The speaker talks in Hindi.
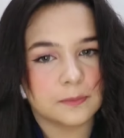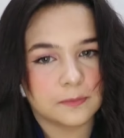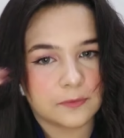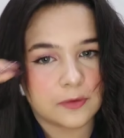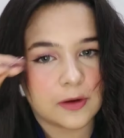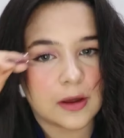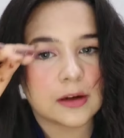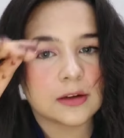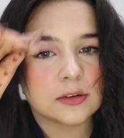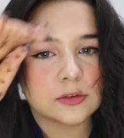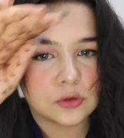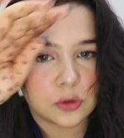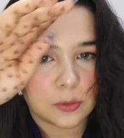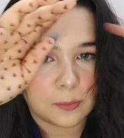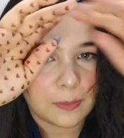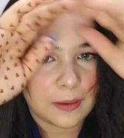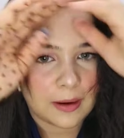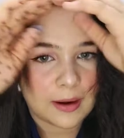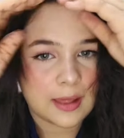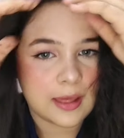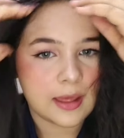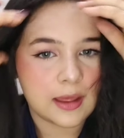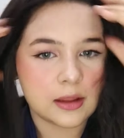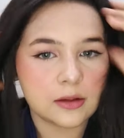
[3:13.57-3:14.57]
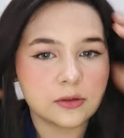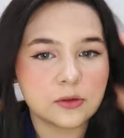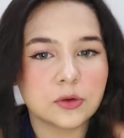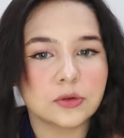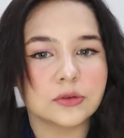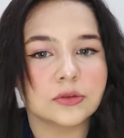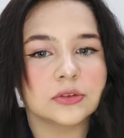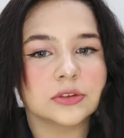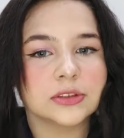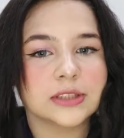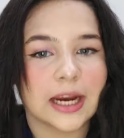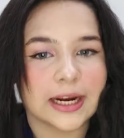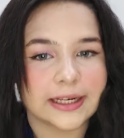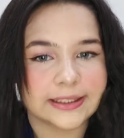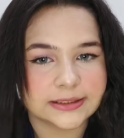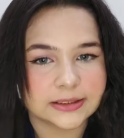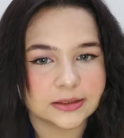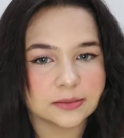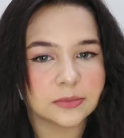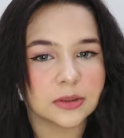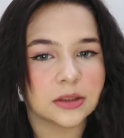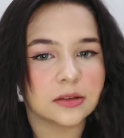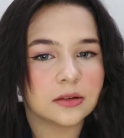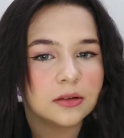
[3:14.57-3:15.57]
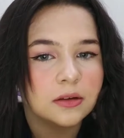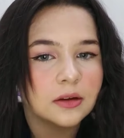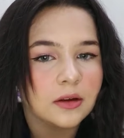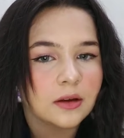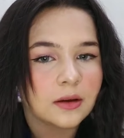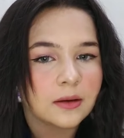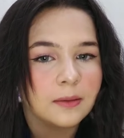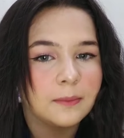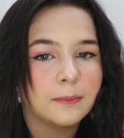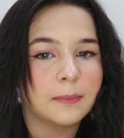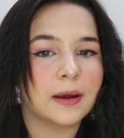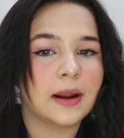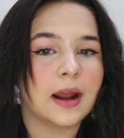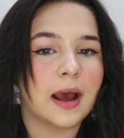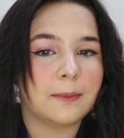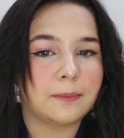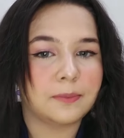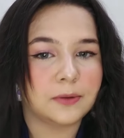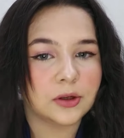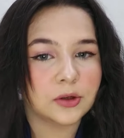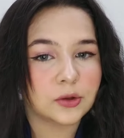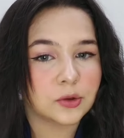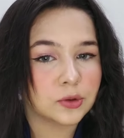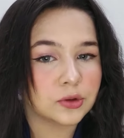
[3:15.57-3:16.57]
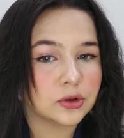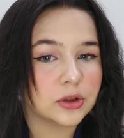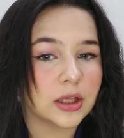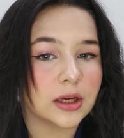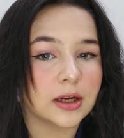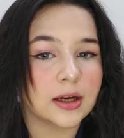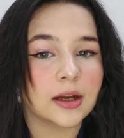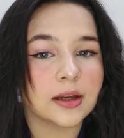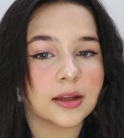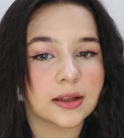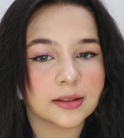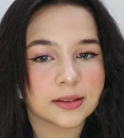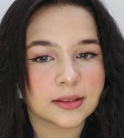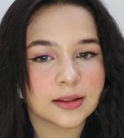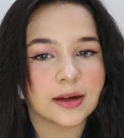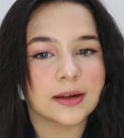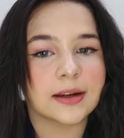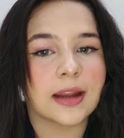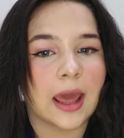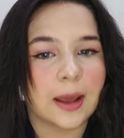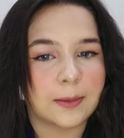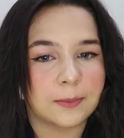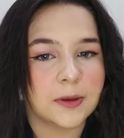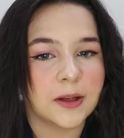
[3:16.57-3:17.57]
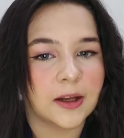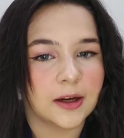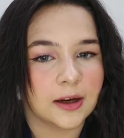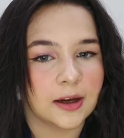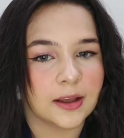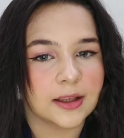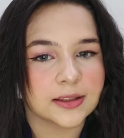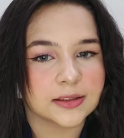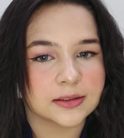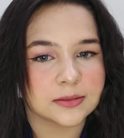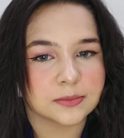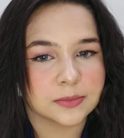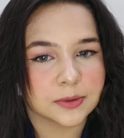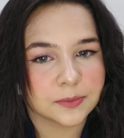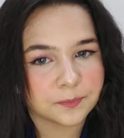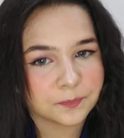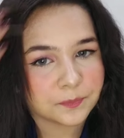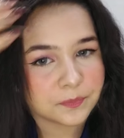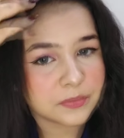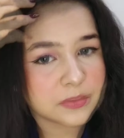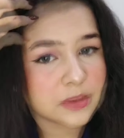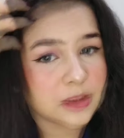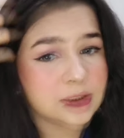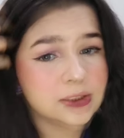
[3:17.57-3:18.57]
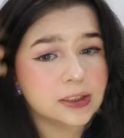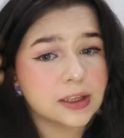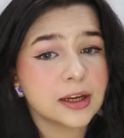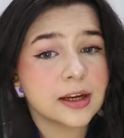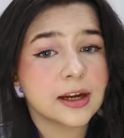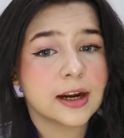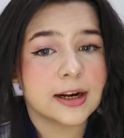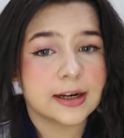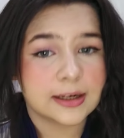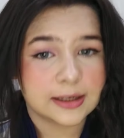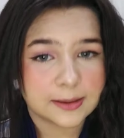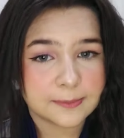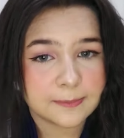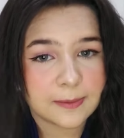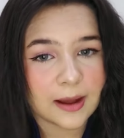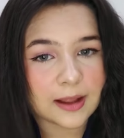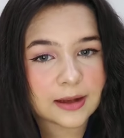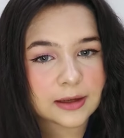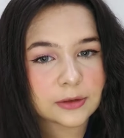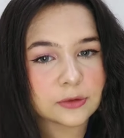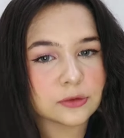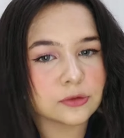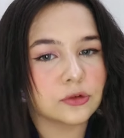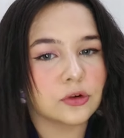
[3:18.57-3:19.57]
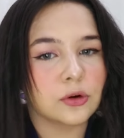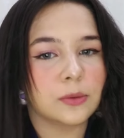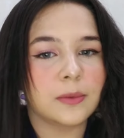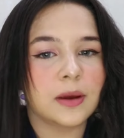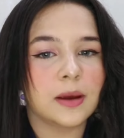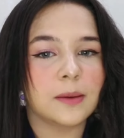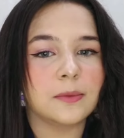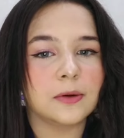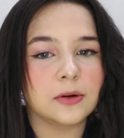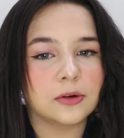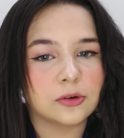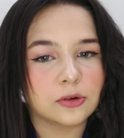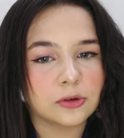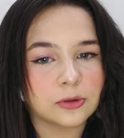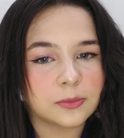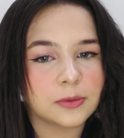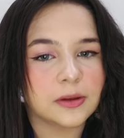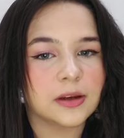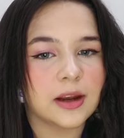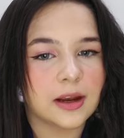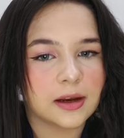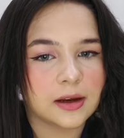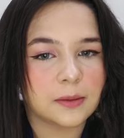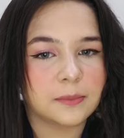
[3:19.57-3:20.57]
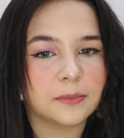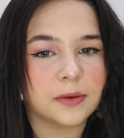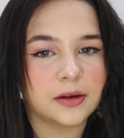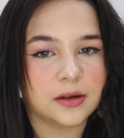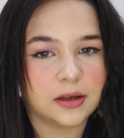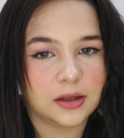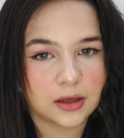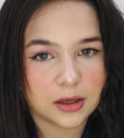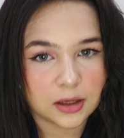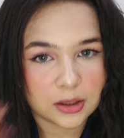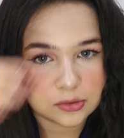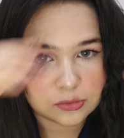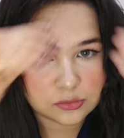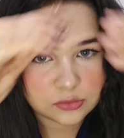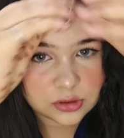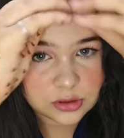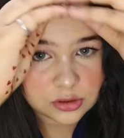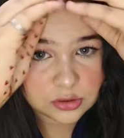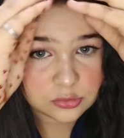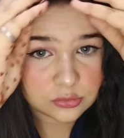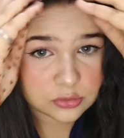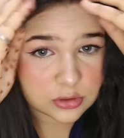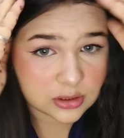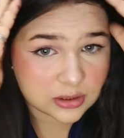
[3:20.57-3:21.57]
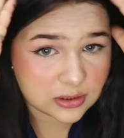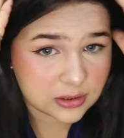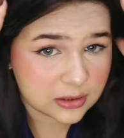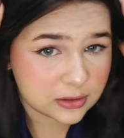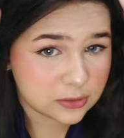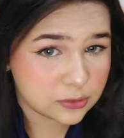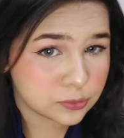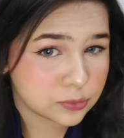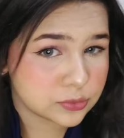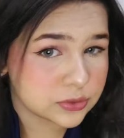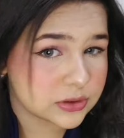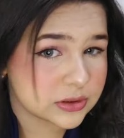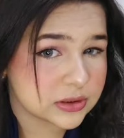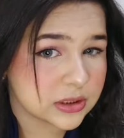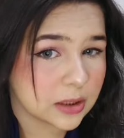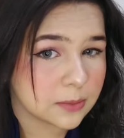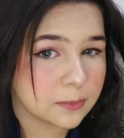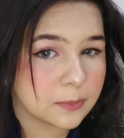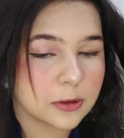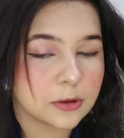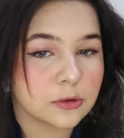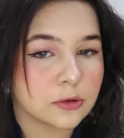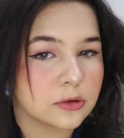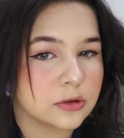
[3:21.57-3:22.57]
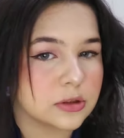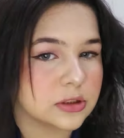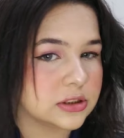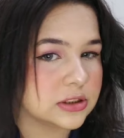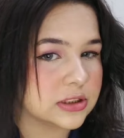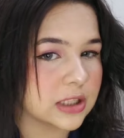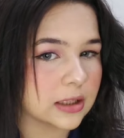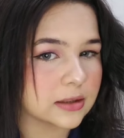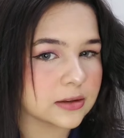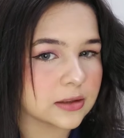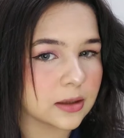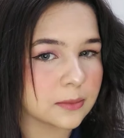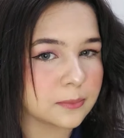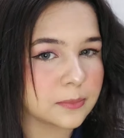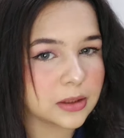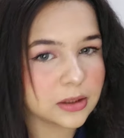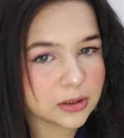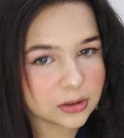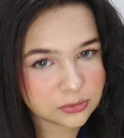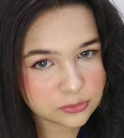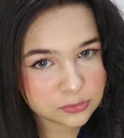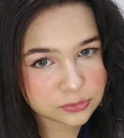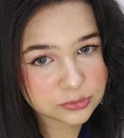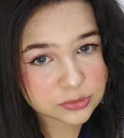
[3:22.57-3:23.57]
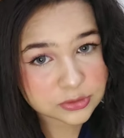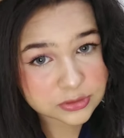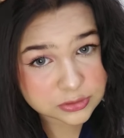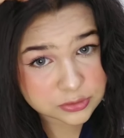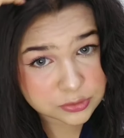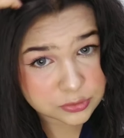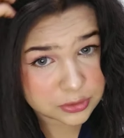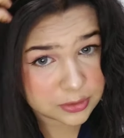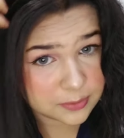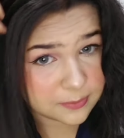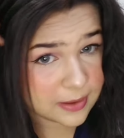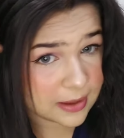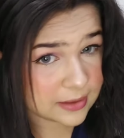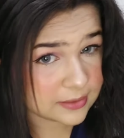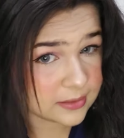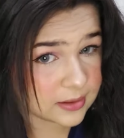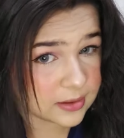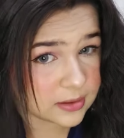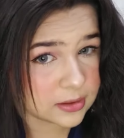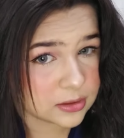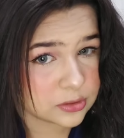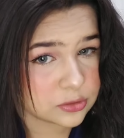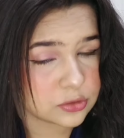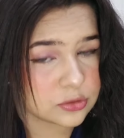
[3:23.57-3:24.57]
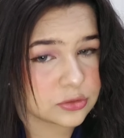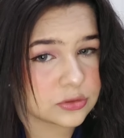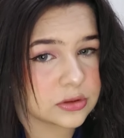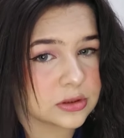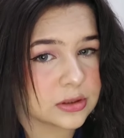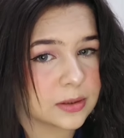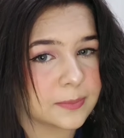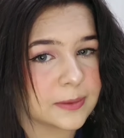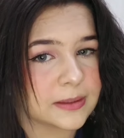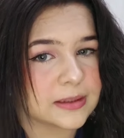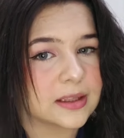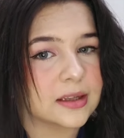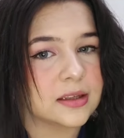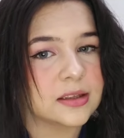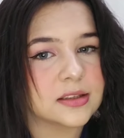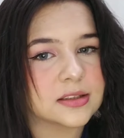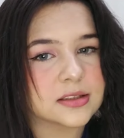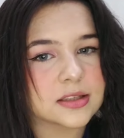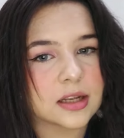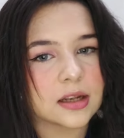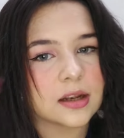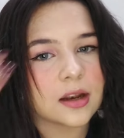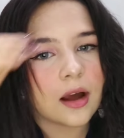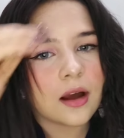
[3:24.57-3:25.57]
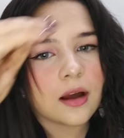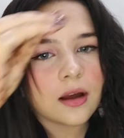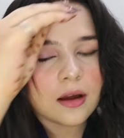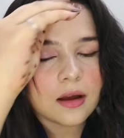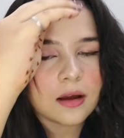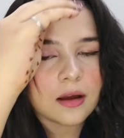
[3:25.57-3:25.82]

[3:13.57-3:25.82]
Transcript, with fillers: फर्क तो पड़ा है दोनों साइड्स में पर आपने खुद देखा कितना टाइम लगा है इसमें जिनके कड़ली बाल हैं उनको मैं बिल्कुल भी रेकमेंड नहीं करूंगी क्योंकि ये रूट्स तक बिल्कुल नहीं जाता मेरी रूट्स थोड़ी बेहतर है तो इतना पता नहीं चल रहा